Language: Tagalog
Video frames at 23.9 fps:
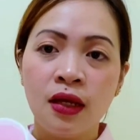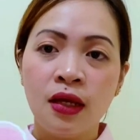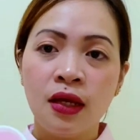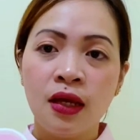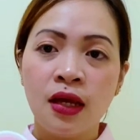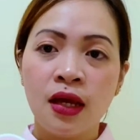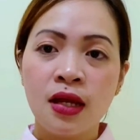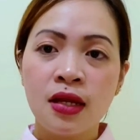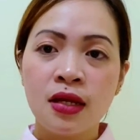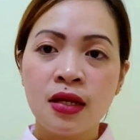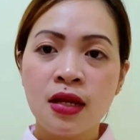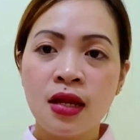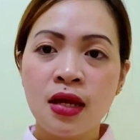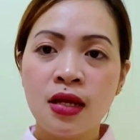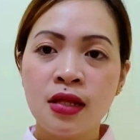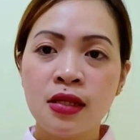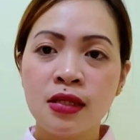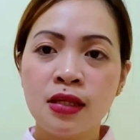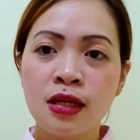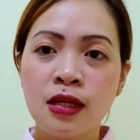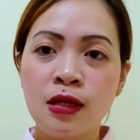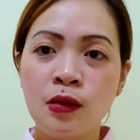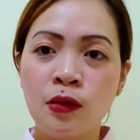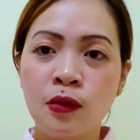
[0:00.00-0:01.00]
And then,
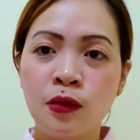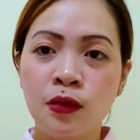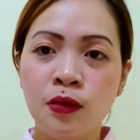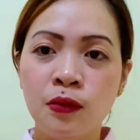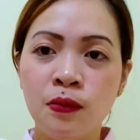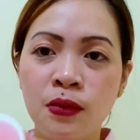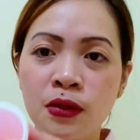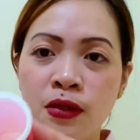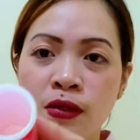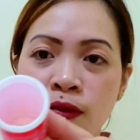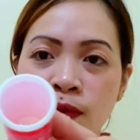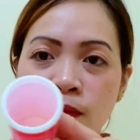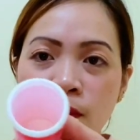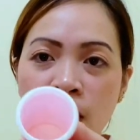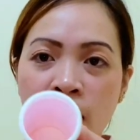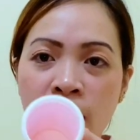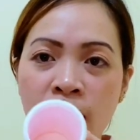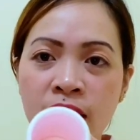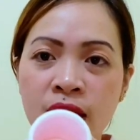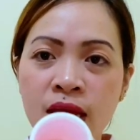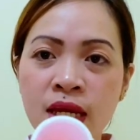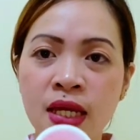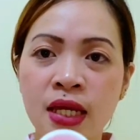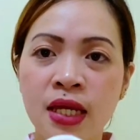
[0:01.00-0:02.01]
sa loob is my
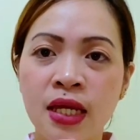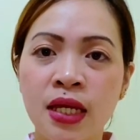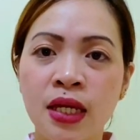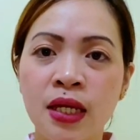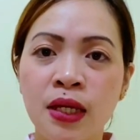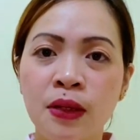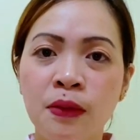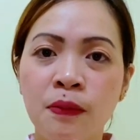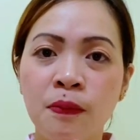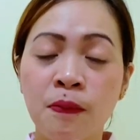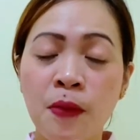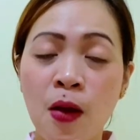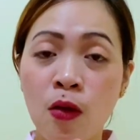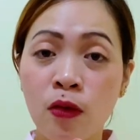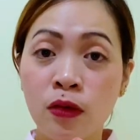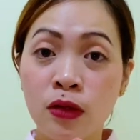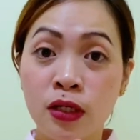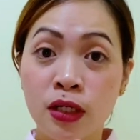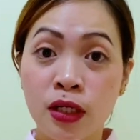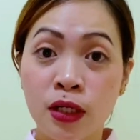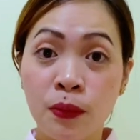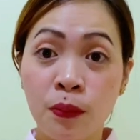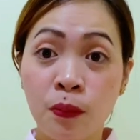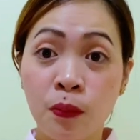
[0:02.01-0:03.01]

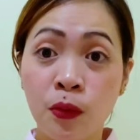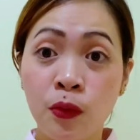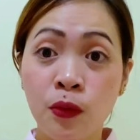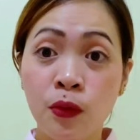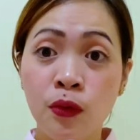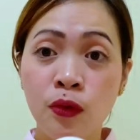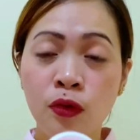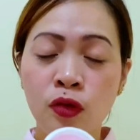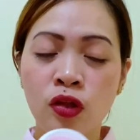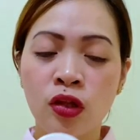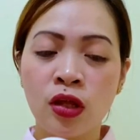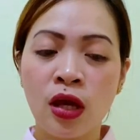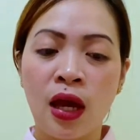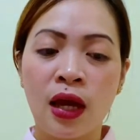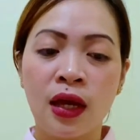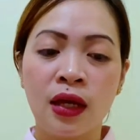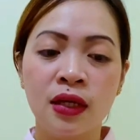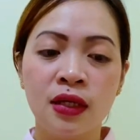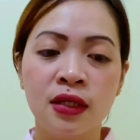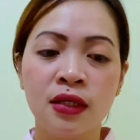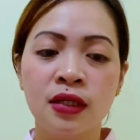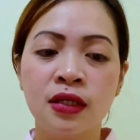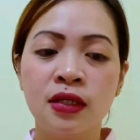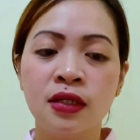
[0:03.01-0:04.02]
powder po siya.
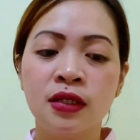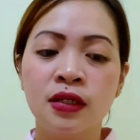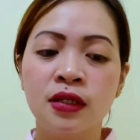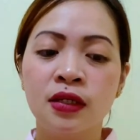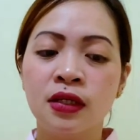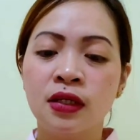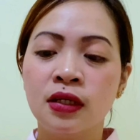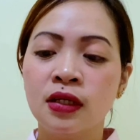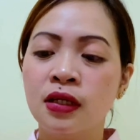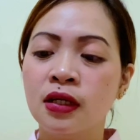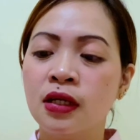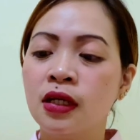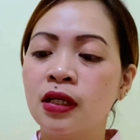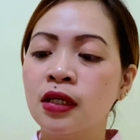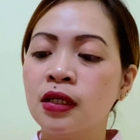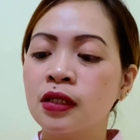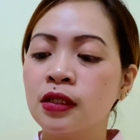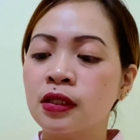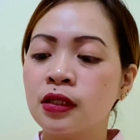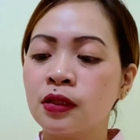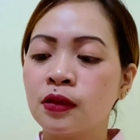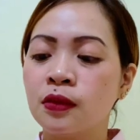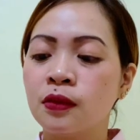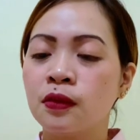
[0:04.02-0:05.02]

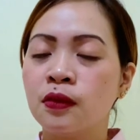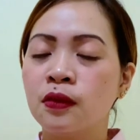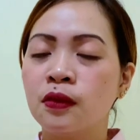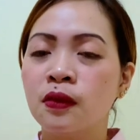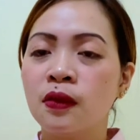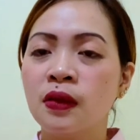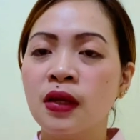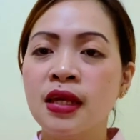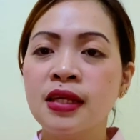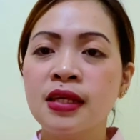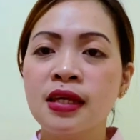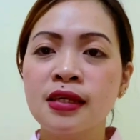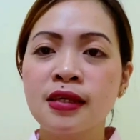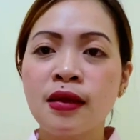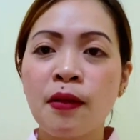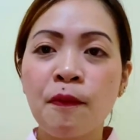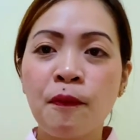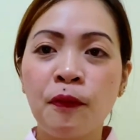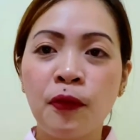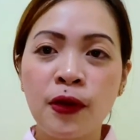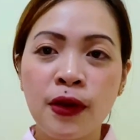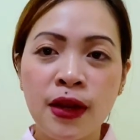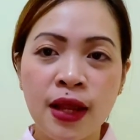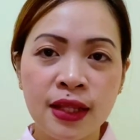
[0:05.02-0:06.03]
So,
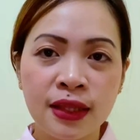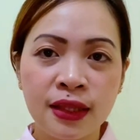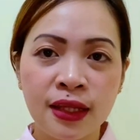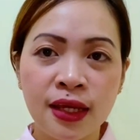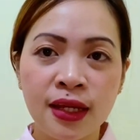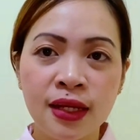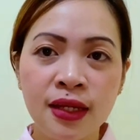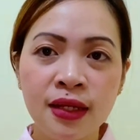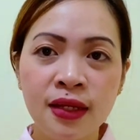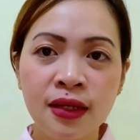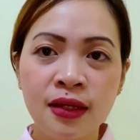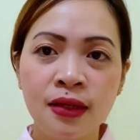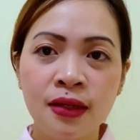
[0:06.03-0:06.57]
isasample natin.